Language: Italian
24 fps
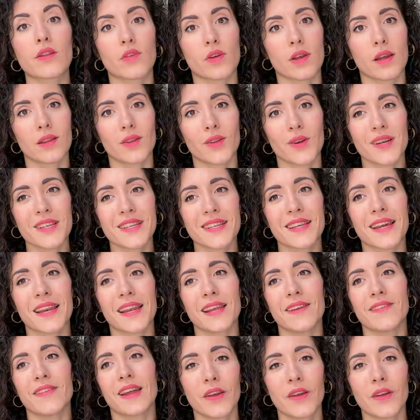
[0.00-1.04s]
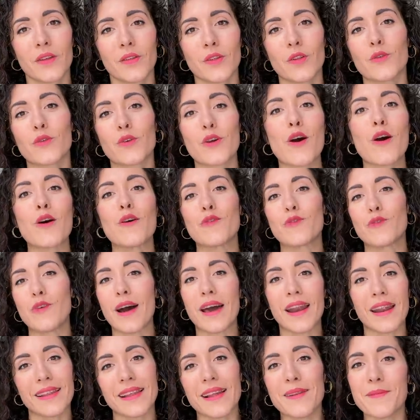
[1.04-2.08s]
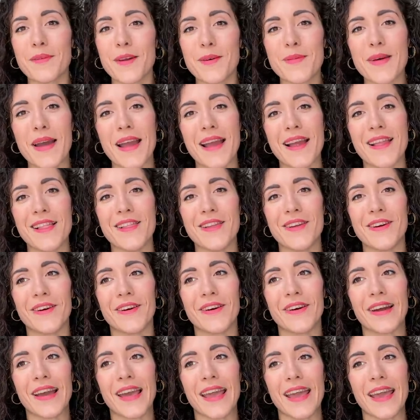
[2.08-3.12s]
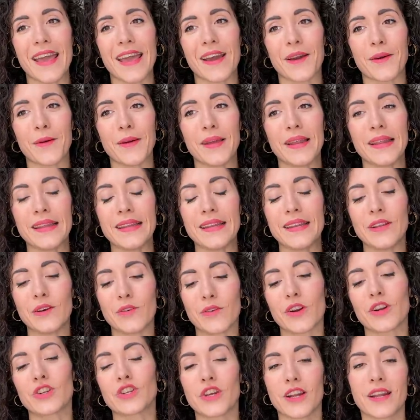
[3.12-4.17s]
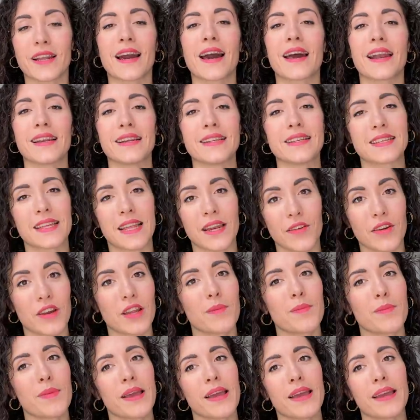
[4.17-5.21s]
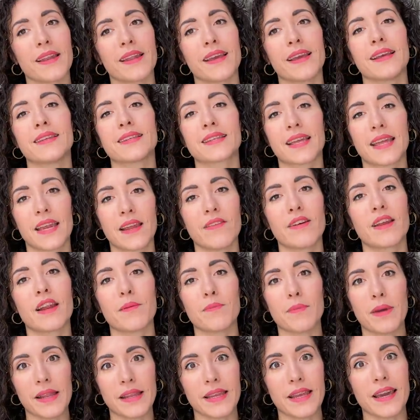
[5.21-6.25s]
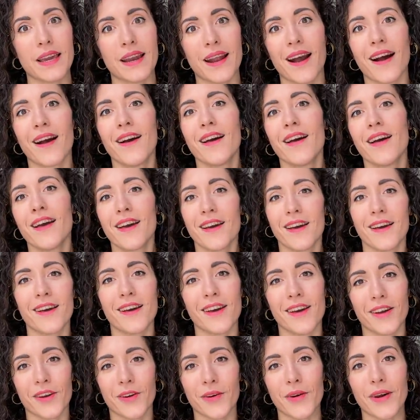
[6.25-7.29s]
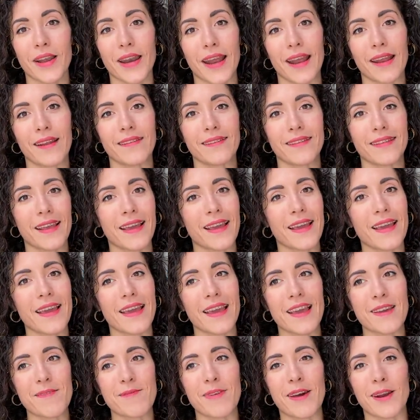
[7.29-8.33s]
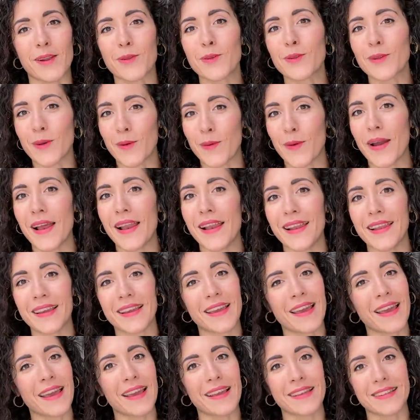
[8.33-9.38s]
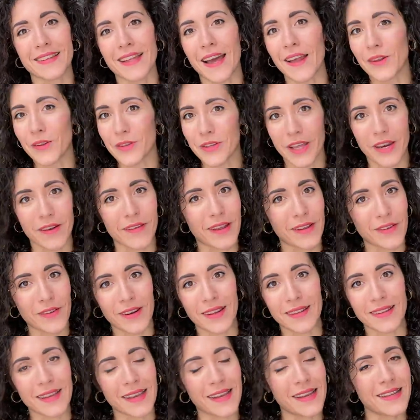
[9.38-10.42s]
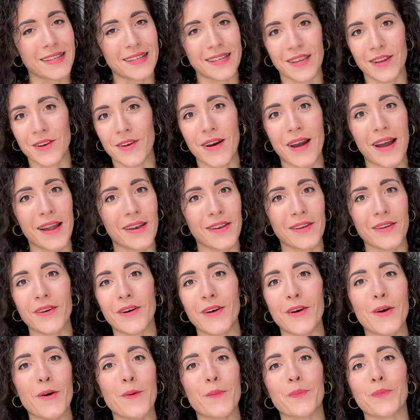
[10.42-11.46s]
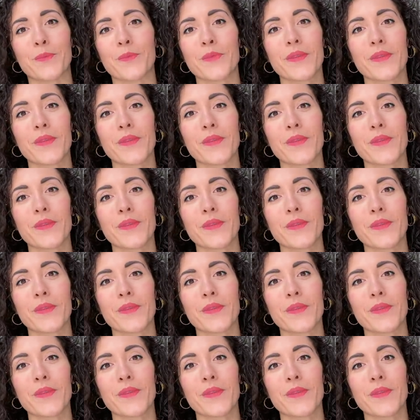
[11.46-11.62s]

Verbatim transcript: che andrò a scrivere, dovrò fare del mio meglio e quindi dovrò cercare di scrivere bene, scrivere in maniera eh, coerente e per tutti quelli che stanno scrivendo la tesi o hanno